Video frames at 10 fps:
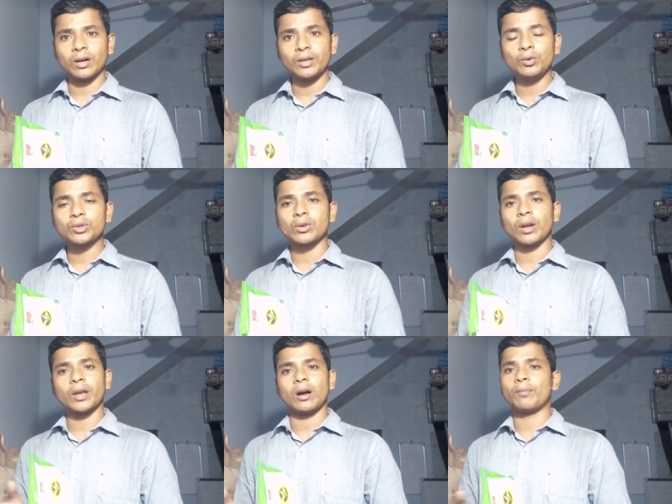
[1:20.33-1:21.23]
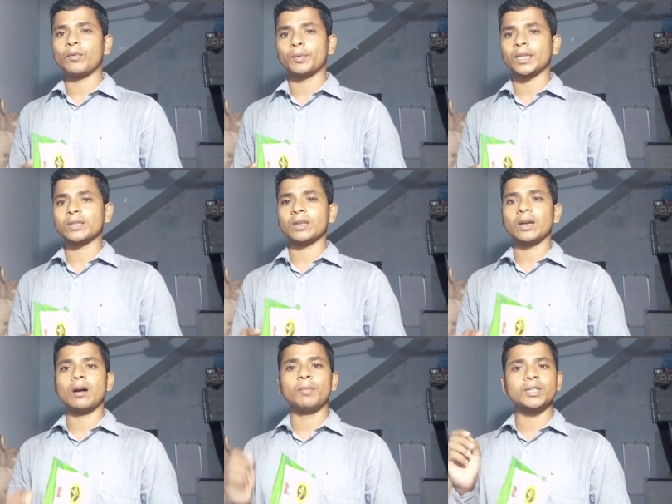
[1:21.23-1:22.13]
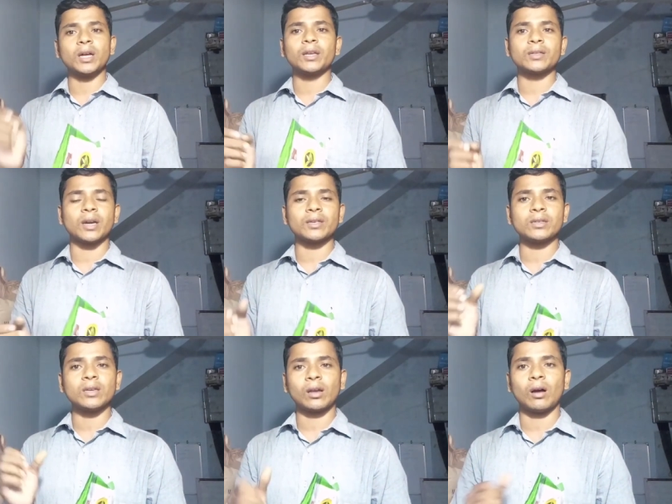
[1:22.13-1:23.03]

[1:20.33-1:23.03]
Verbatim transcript: यूज करेंगे आपको पता चलेगा बाजार की चाय से ये